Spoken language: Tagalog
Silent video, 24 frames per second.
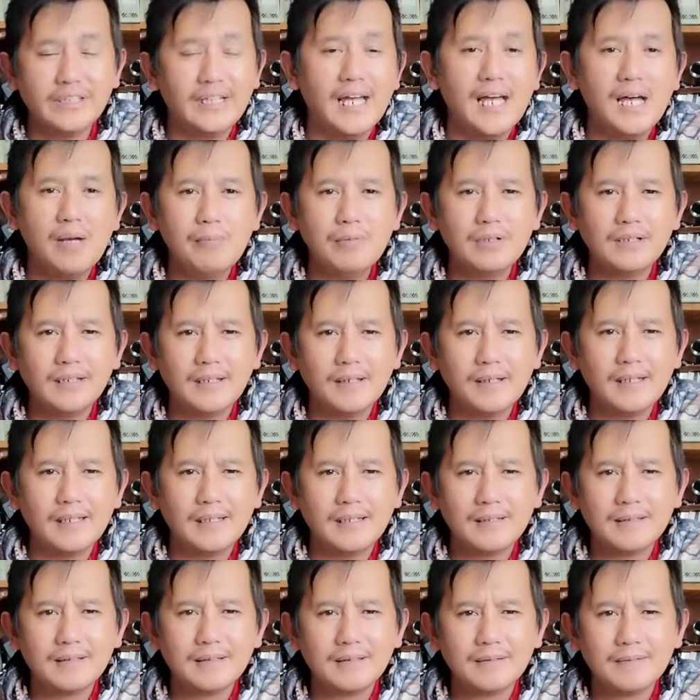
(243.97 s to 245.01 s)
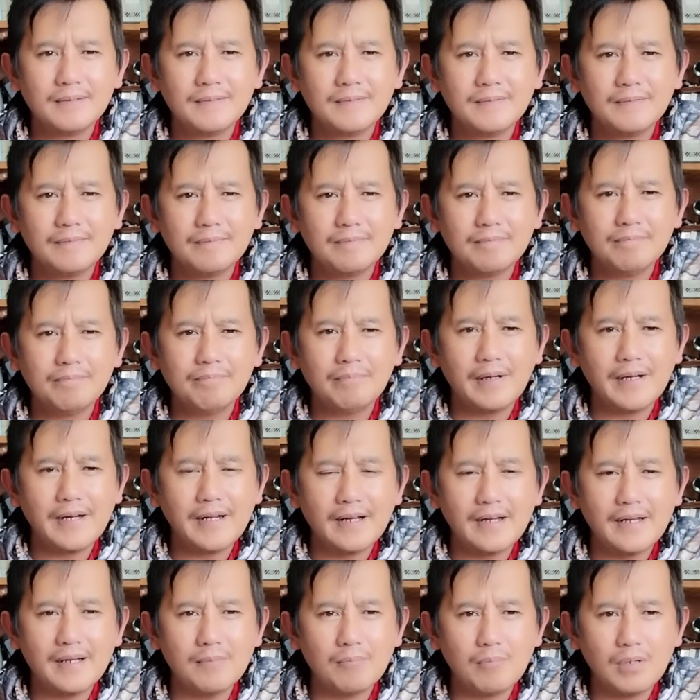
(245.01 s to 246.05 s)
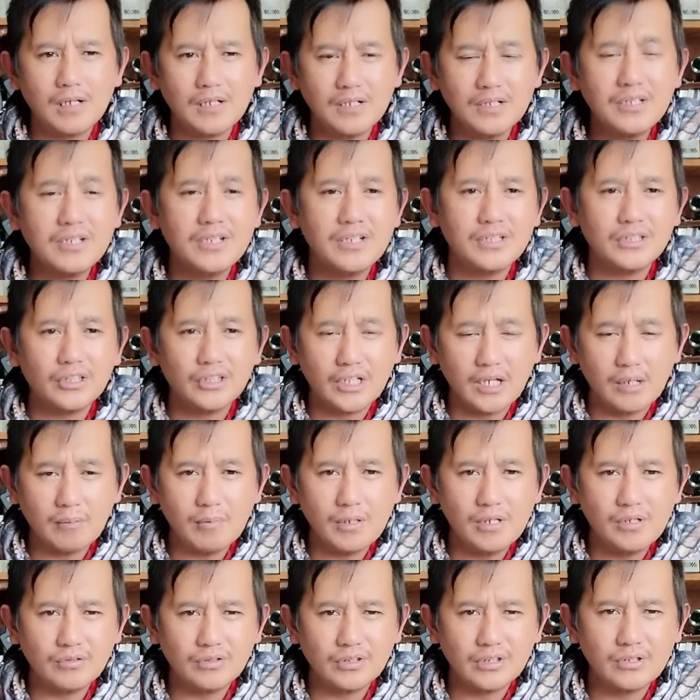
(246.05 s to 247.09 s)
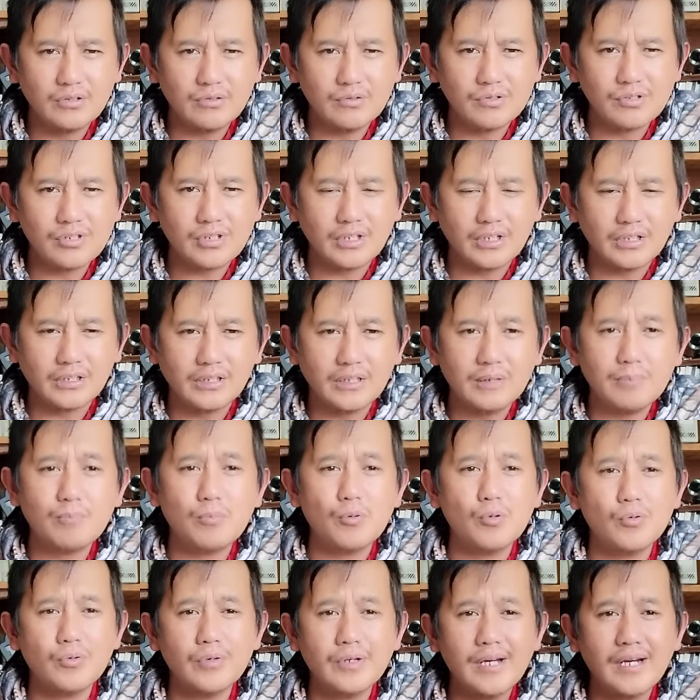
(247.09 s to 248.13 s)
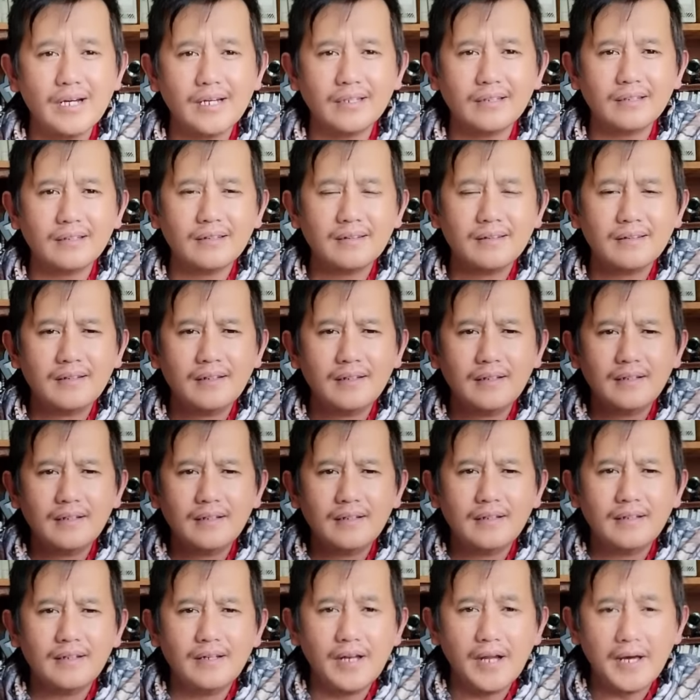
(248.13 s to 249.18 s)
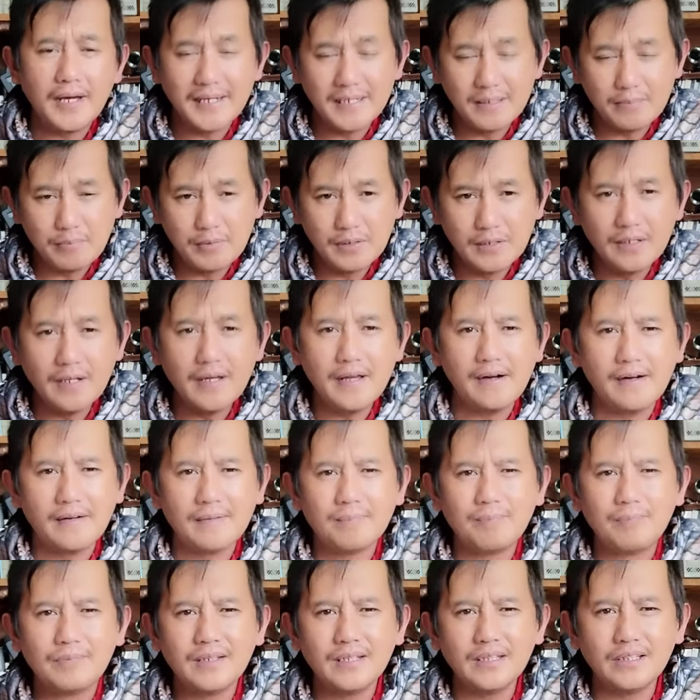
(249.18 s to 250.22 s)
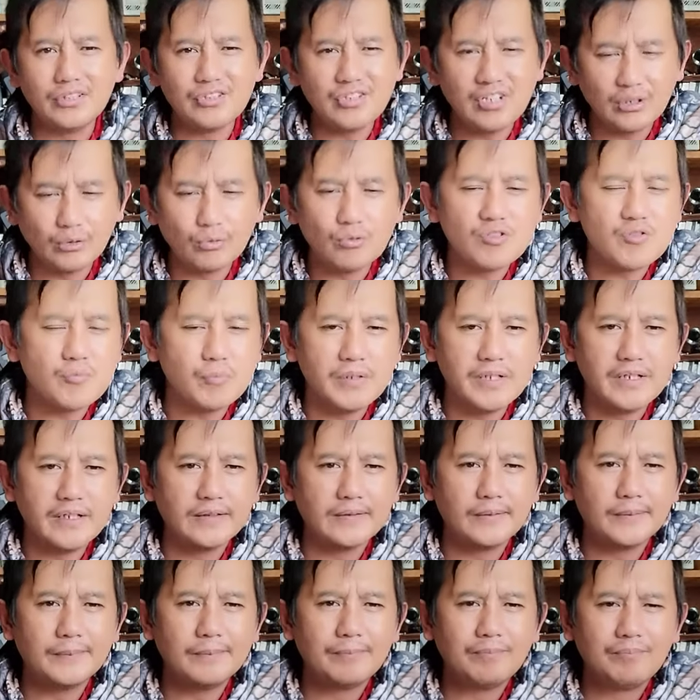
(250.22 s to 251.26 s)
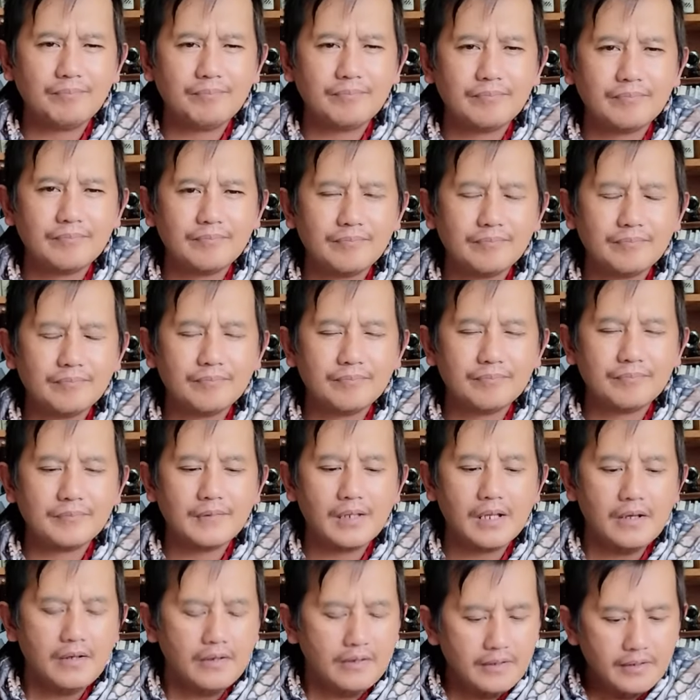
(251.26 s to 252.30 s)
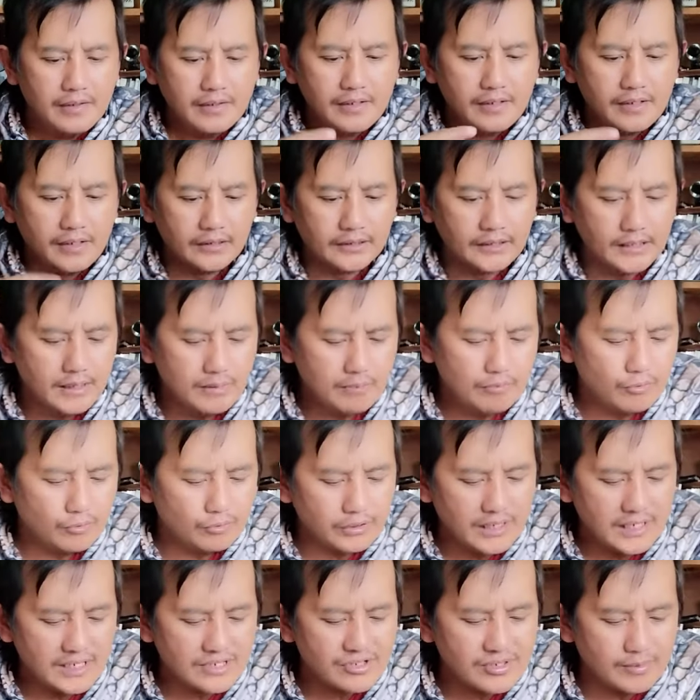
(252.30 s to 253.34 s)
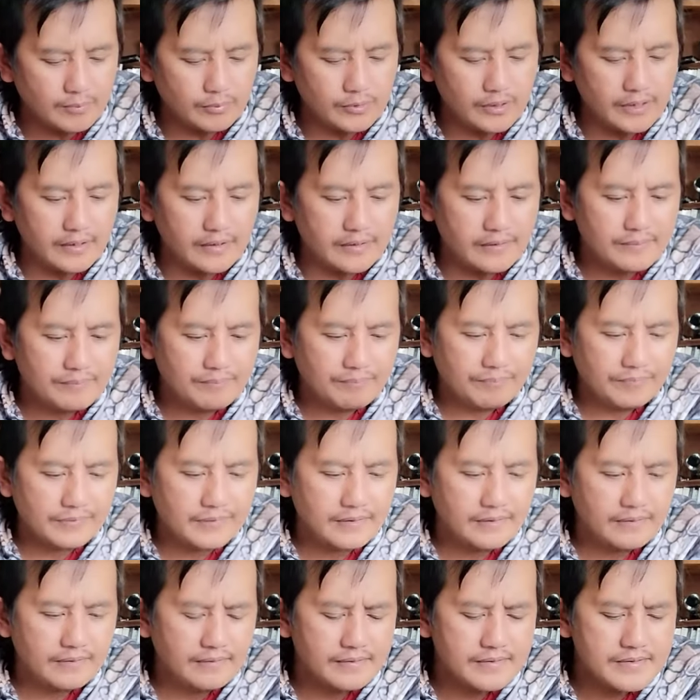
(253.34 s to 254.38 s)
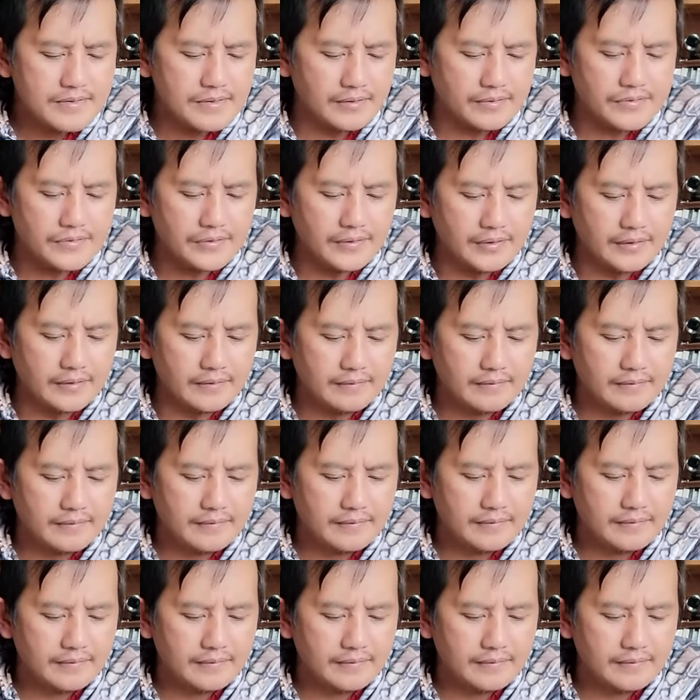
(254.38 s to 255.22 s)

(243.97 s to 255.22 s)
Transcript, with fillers: ti amin nga panakabaligi iti trabaho ti Diyos kat ti po nakat nakadipindar iti Santo Espiritu. Itiling po ng Tiyak chapter 16